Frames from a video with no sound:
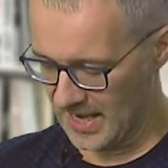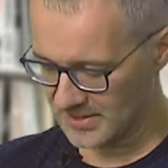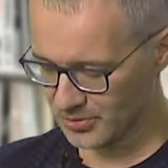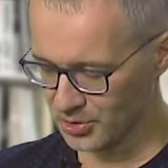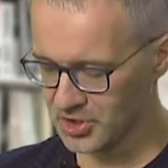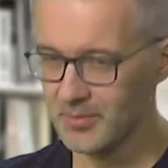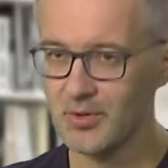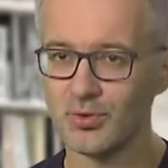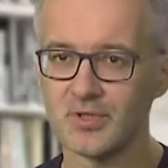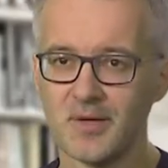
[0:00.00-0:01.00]
А с
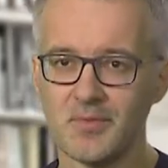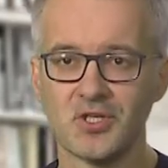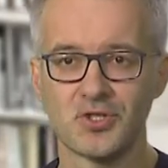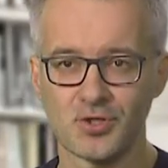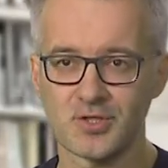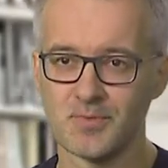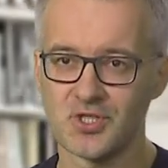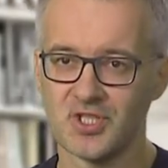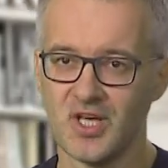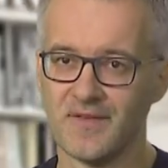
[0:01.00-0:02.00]
кожаными куртками еще
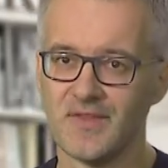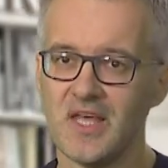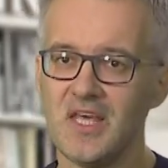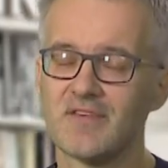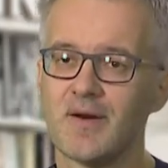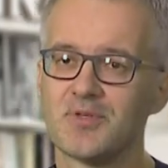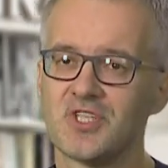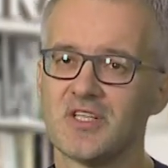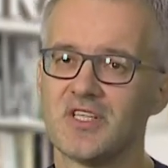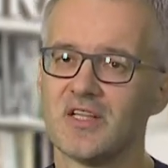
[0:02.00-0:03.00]
смешнее. Их
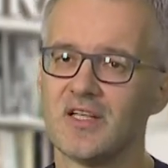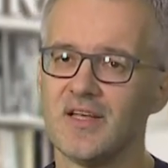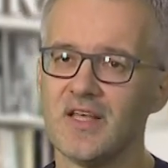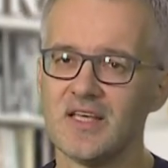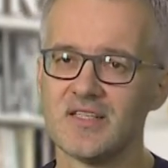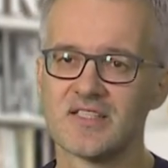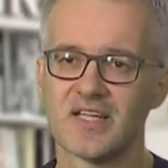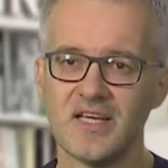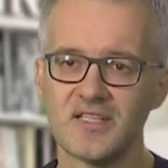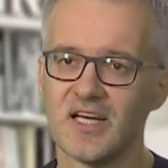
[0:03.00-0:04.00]
вообще делали из
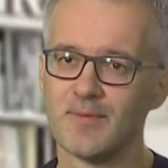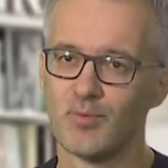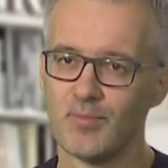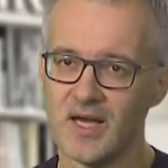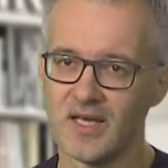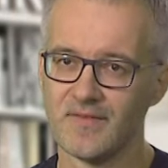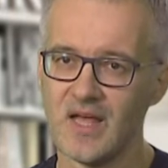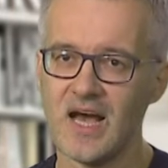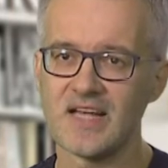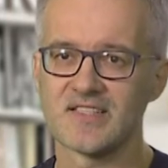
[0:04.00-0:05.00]
строительной бумаги,
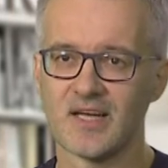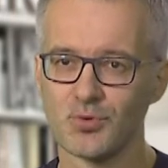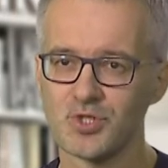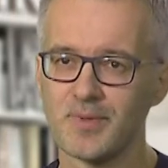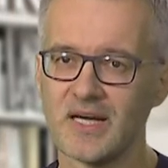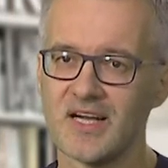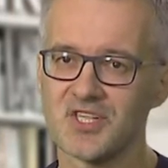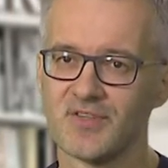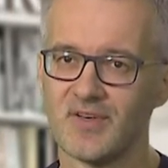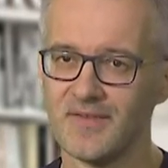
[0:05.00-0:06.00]
а снаружи
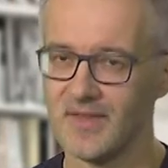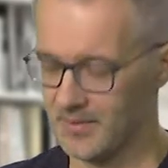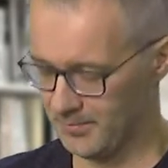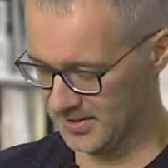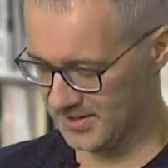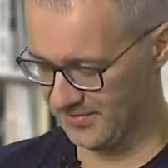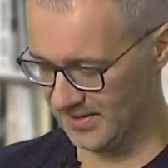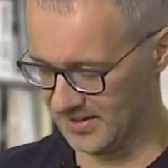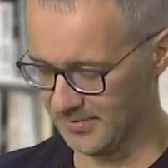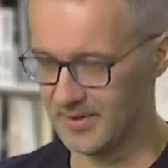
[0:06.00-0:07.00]
прокрашивали
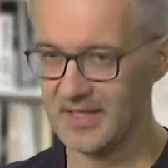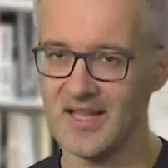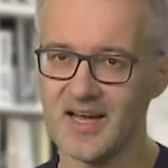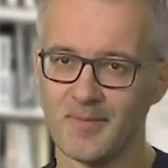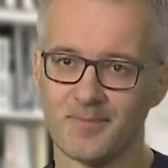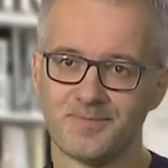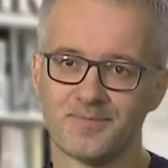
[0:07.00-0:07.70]
бесцветным лаком.